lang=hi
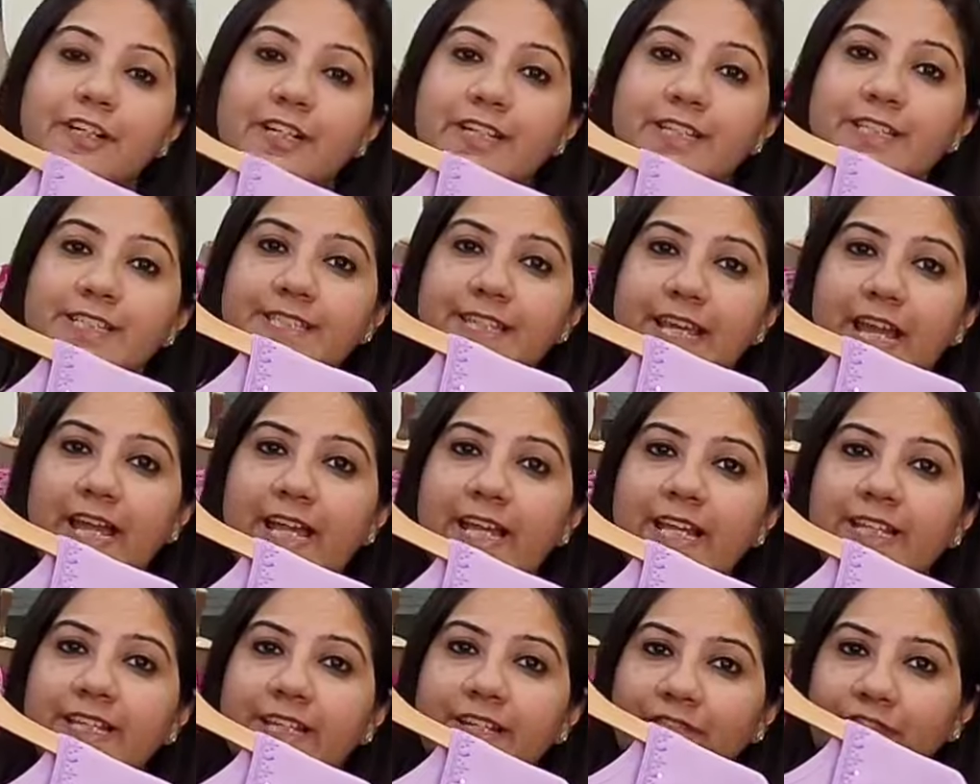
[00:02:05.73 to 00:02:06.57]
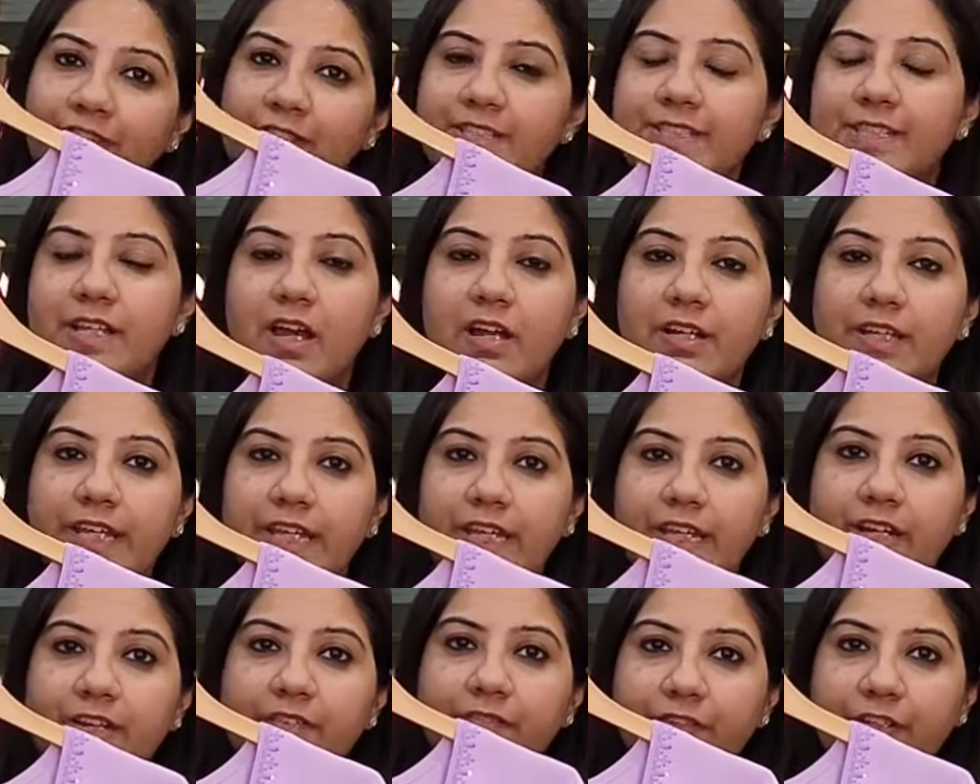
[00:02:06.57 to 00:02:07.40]
फर्स्ट स्टाइल दैट वी आर
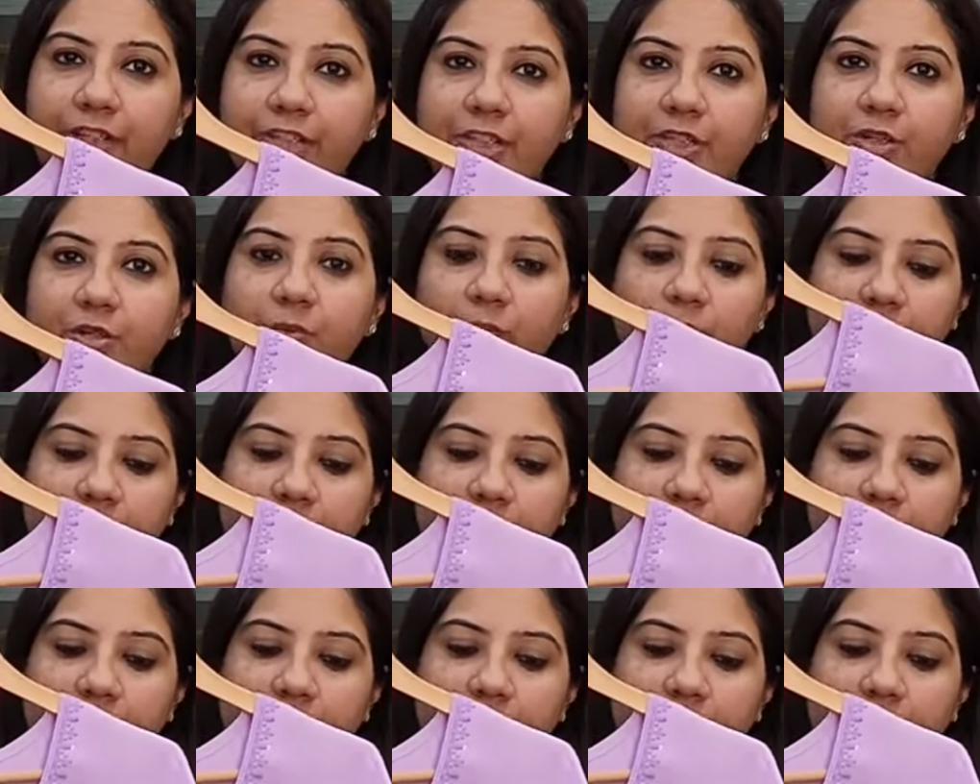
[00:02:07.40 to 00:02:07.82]
स्टार्टिंग आर वीडियो